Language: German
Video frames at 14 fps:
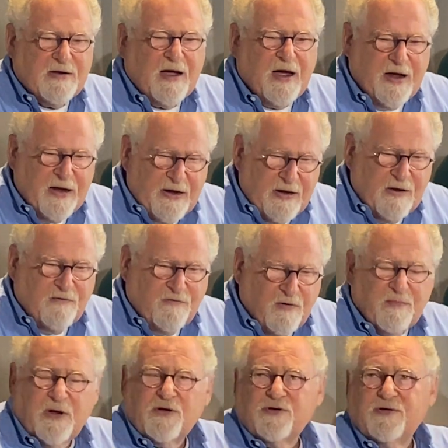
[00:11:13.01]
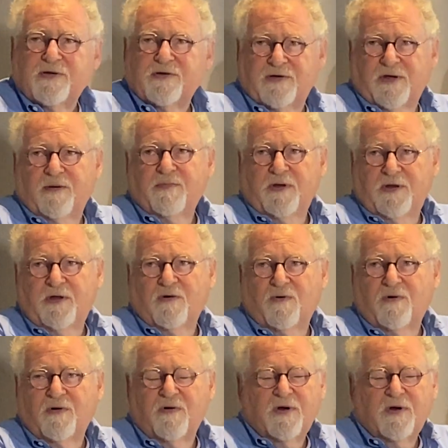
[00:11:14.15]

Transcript: Teil von Menschendiskriminierung.